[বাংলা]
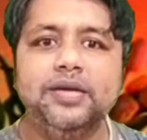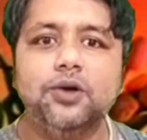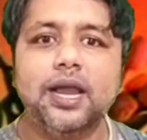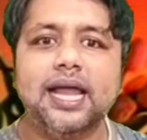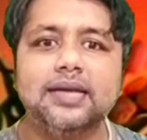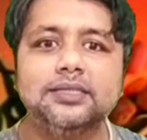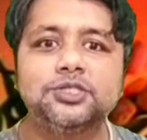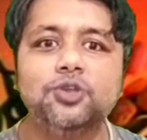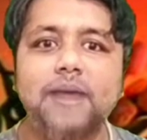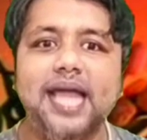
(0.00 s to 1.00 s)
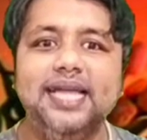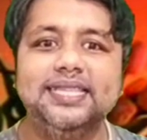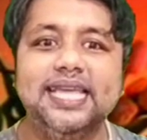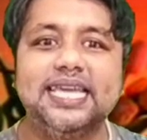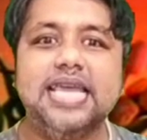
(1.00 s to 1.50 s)
করার সময়
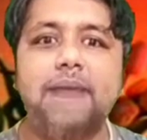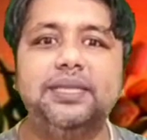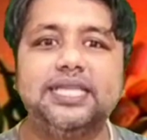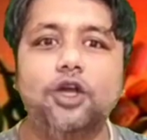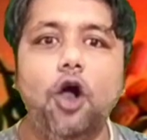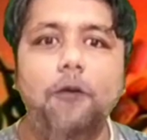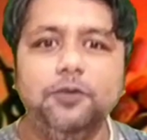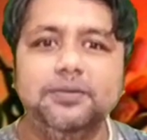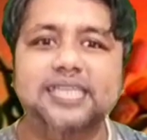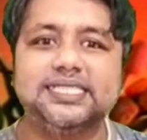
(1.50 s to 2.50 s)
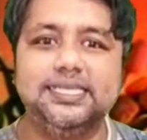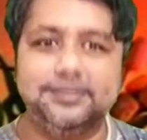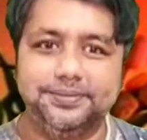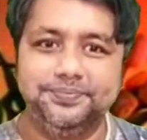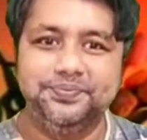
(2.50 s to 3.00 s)
দেখি আমাদের অপু মাসির
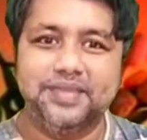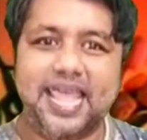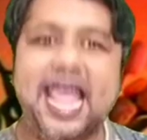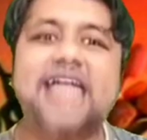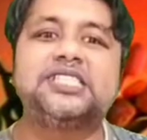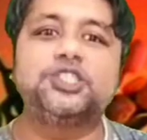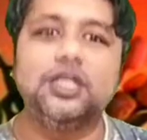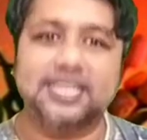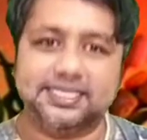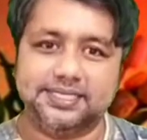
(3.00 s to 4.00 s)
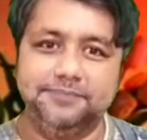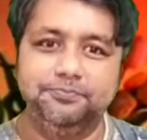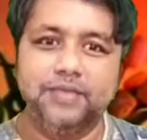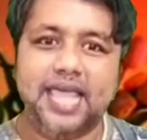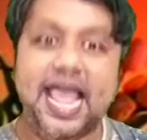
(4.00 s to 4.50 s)
অ্যাড চলতেছে
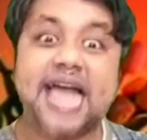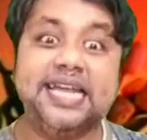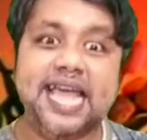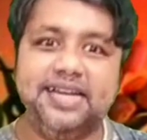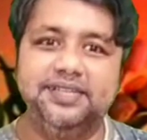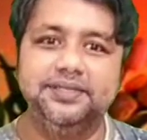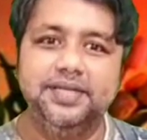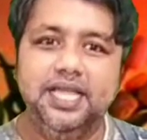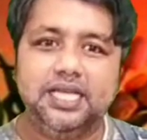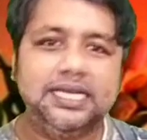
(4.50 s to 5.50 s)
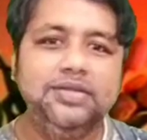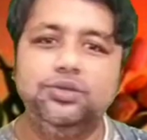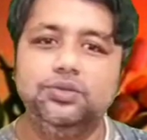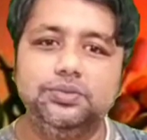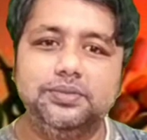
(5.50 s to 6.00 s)
অ্যাড অ্যাড কিন্তু
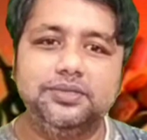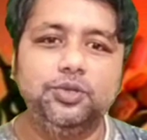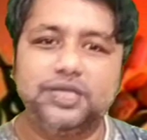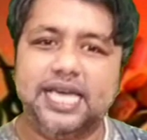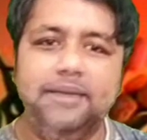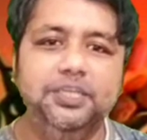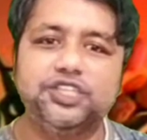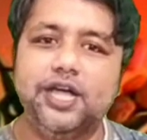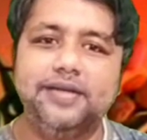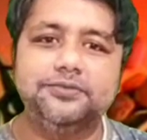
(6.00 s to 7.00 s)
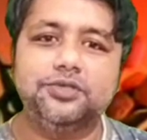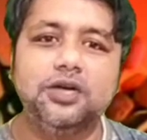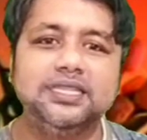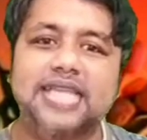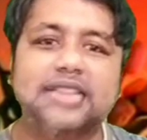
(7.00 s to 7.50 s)
দুঃখের বিষয়
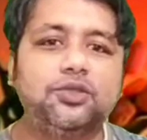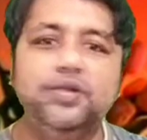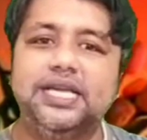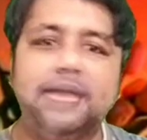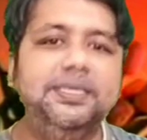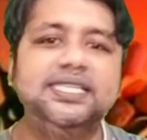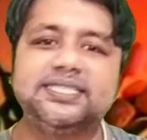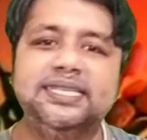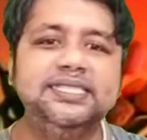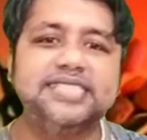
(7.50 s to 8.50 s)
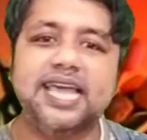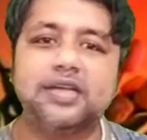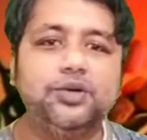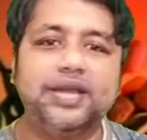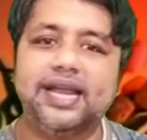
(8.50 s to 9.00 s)
তখন তাৎক্ষণিক আমি স্ক্রিন শেয়ার
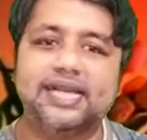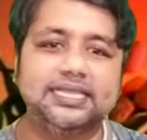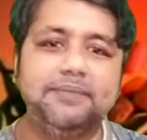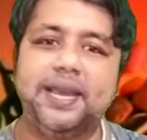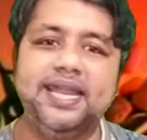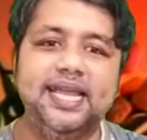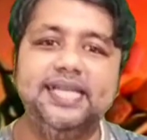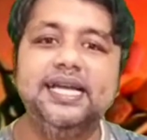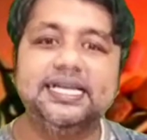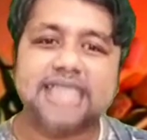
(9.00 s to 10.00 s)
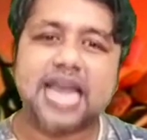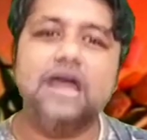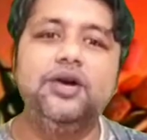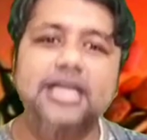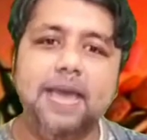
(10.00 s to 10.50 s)
করে রাখতে পারি নাই তা না
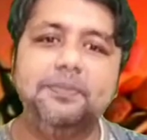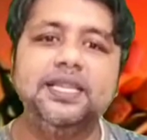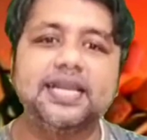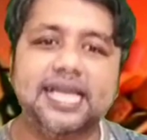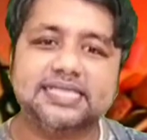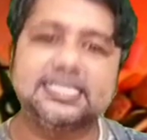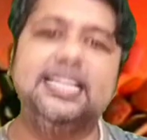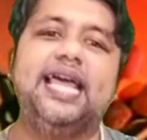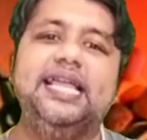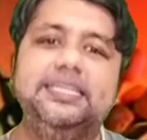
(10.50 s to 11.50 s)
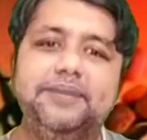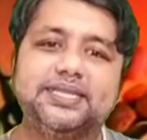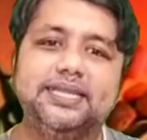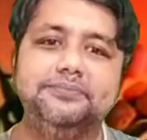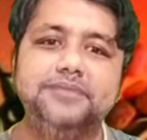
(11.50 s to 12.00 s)
হলে আপনাদের কাজকে দেখাইতে
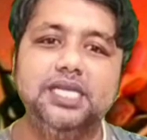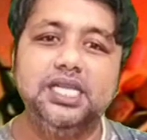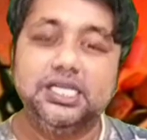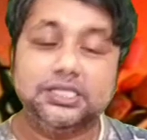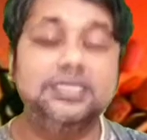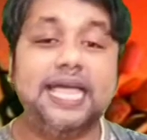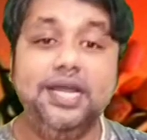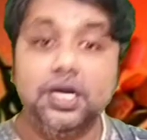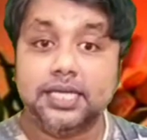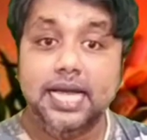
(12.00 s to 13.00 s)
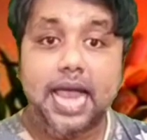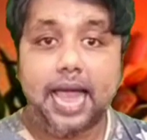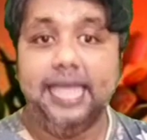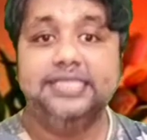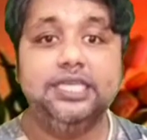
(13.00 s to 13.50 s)
পারতাম সো যাই হোক
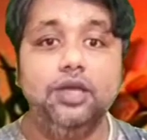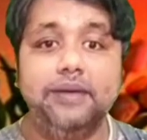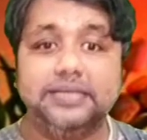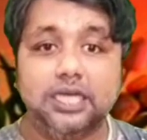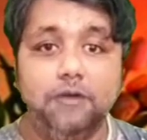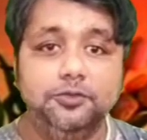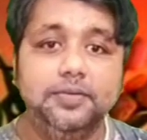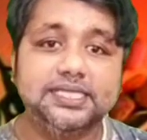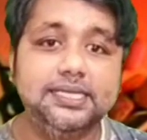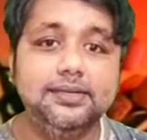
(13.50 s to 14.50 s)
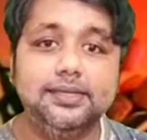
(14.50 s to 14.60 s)
এই ছিল আমাদের অপু মাসির